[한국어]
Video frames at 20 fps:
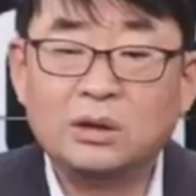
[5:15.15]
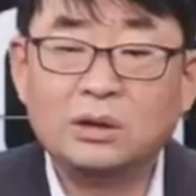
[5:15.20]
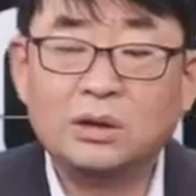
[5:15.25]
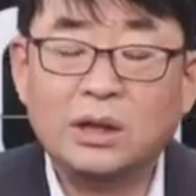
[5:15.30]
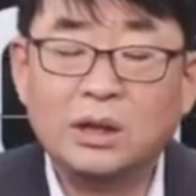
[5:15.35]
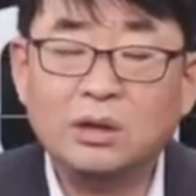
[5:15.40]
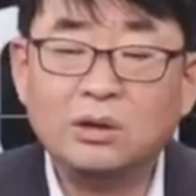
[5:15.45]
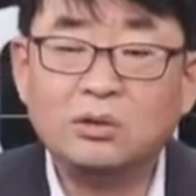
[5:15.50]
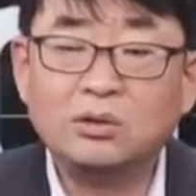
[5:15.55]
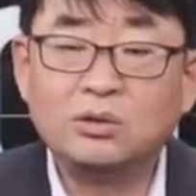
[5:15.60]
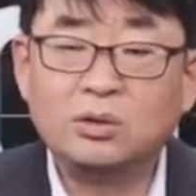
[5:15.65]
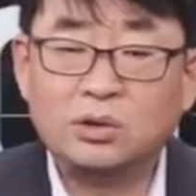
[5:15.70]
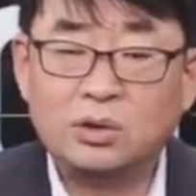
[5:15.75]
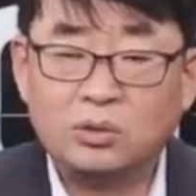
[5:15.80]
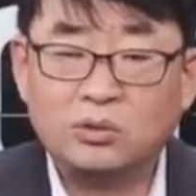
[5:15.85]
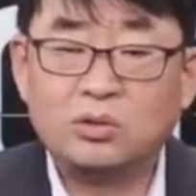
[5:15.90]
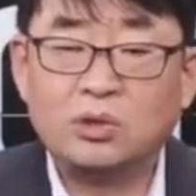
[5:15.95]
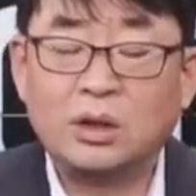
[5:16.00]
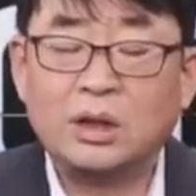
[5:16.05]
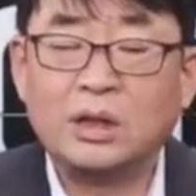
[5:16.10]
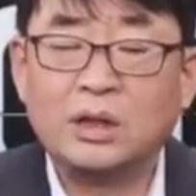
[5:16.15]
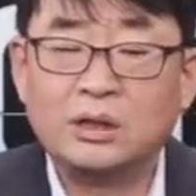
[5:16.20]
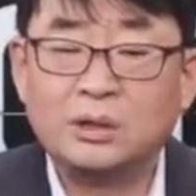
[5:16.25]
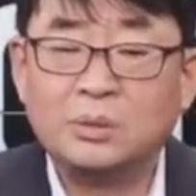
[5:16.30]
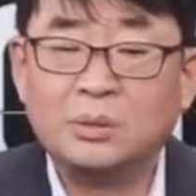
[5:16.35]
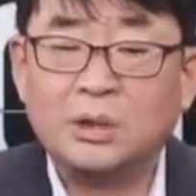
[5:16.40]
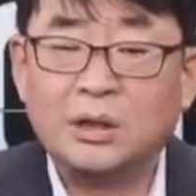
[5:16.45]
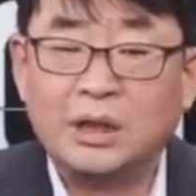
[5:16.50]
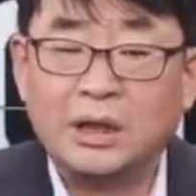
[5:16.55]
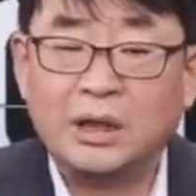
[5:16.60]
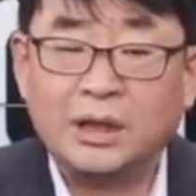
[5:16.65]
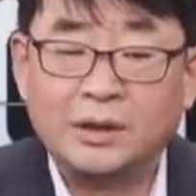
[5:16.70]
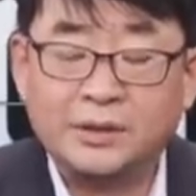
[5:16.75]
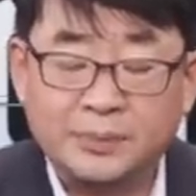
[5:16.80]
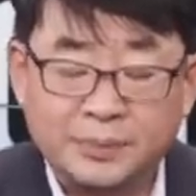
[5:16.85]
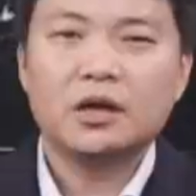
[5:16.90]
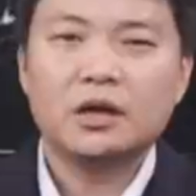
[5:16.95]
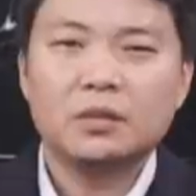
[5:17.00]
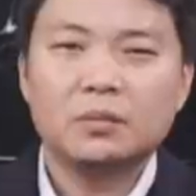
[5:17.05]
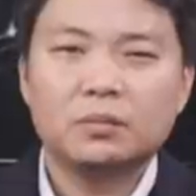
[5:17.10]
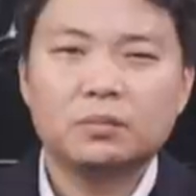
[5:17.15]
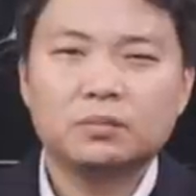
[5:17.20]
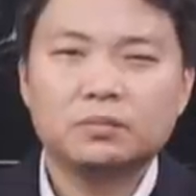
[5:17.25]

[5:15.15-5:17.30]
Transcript: 떴는데요. 그 소식도 전하겠습니다. 예.